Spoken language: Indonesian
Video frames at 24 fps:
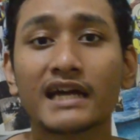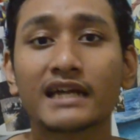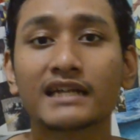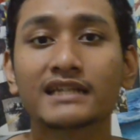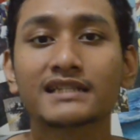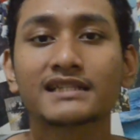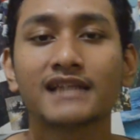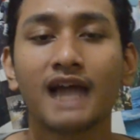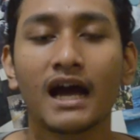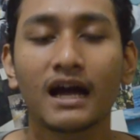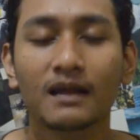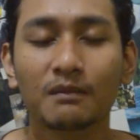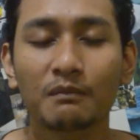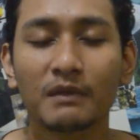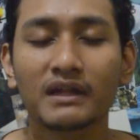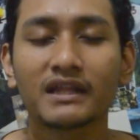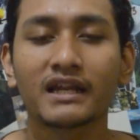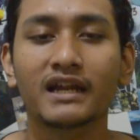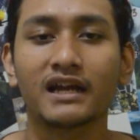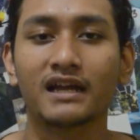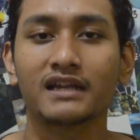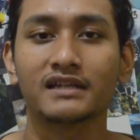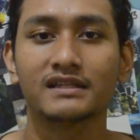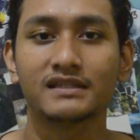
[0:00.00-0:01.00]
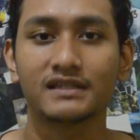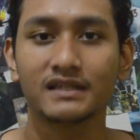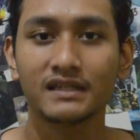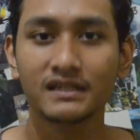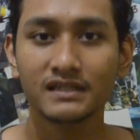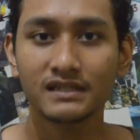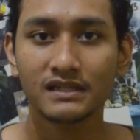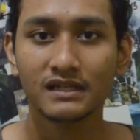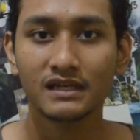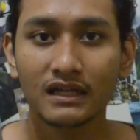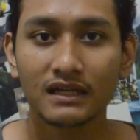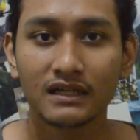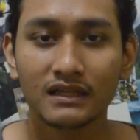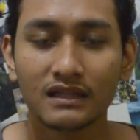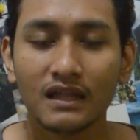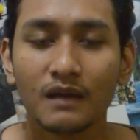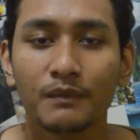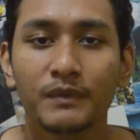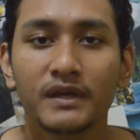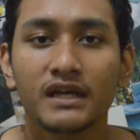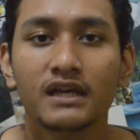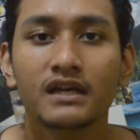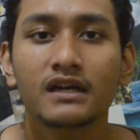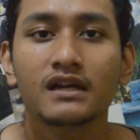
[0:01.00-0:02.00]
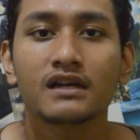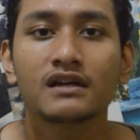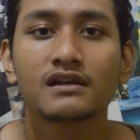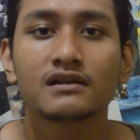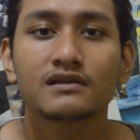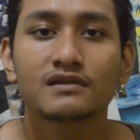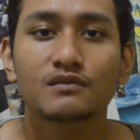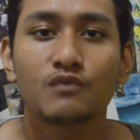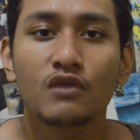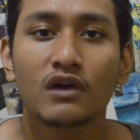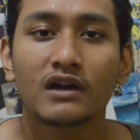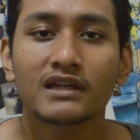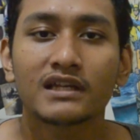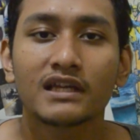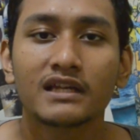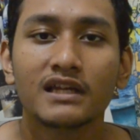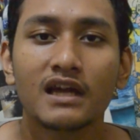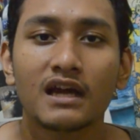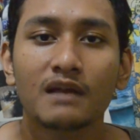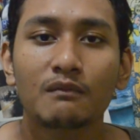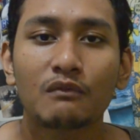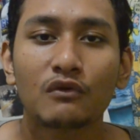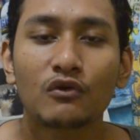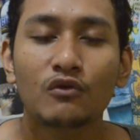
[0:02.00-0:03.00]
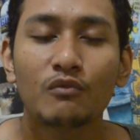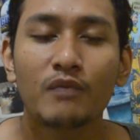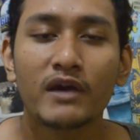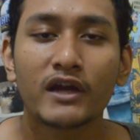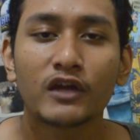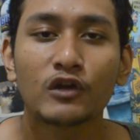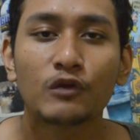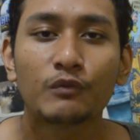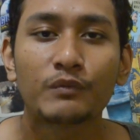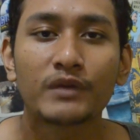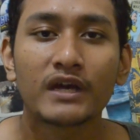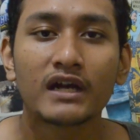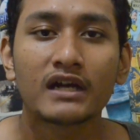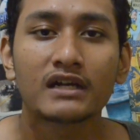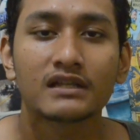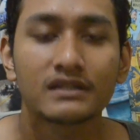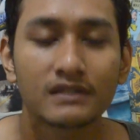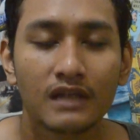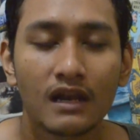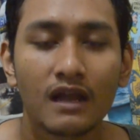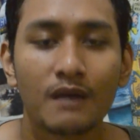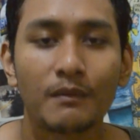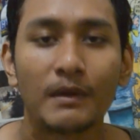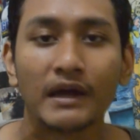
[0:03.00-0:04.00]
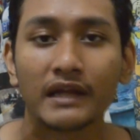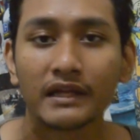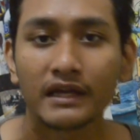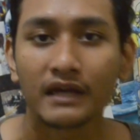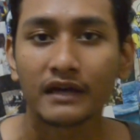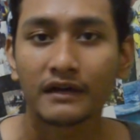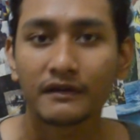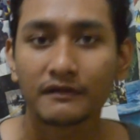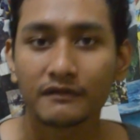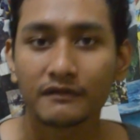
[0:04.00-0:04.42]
dan sangat materialistis. Tapi sebuah kejadian mengubah hidupnya selamanya.